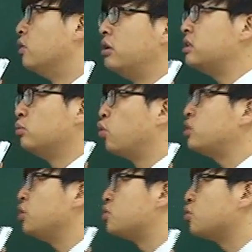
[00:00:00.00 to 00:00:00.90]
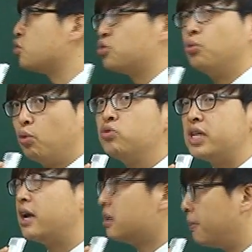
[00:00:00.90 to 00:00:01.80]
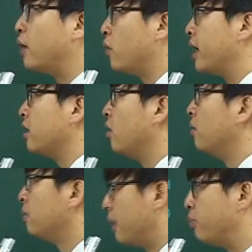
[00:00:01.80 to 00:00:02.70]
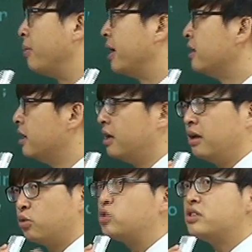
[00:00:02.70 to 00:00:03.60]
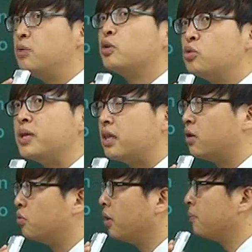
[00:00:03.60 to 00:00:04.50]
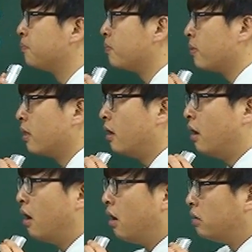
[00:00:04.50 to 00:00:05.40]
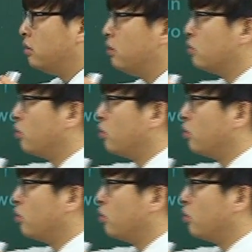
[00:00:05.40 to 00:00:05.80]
너는 지금 도치 어쩌고 저쩌고 모르잖아. 그냥 바로 갈게요. 바로 봐봐. 도치 설명 좀 있다 하고요. 아니